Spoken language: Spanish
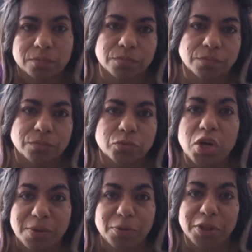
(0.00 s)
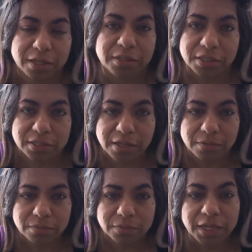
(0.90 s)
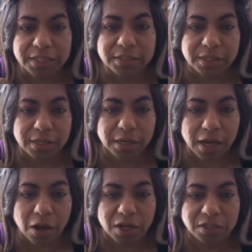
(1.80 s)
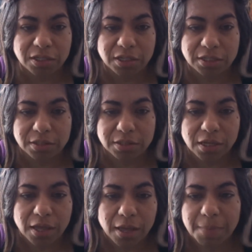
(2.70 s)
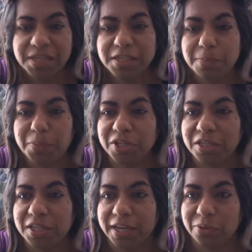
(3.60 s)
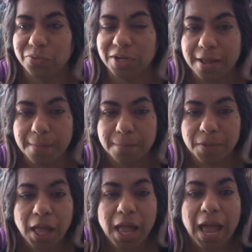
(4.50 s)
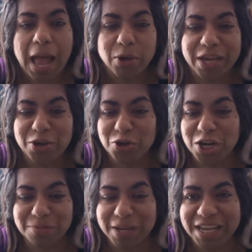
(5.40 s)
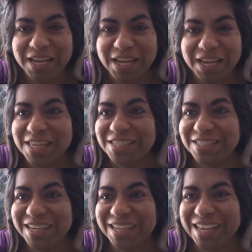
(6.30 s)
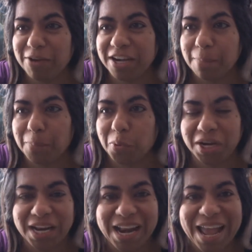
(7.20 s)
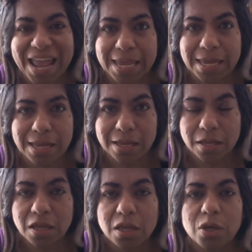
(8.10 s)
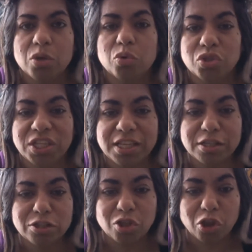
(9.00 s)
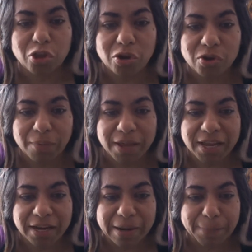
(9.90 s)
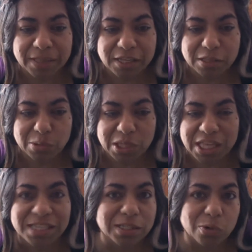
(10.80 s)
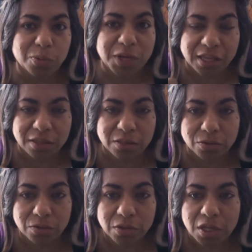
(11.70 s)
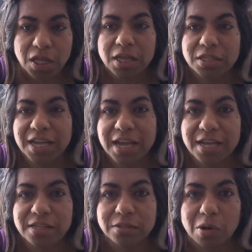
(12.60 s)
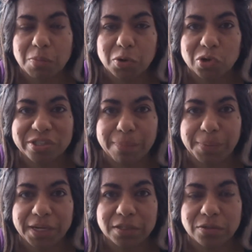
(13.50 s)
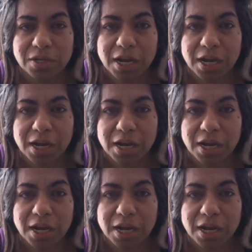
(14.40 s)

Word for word: un libro de artista. Ese sí, ahora sí es más importante que nunca. Aunque yo no les vaya a decir qué van a poner ahí, ustedes todo lo que vayan aprendiendo y descubriendo ya es como cosa personal,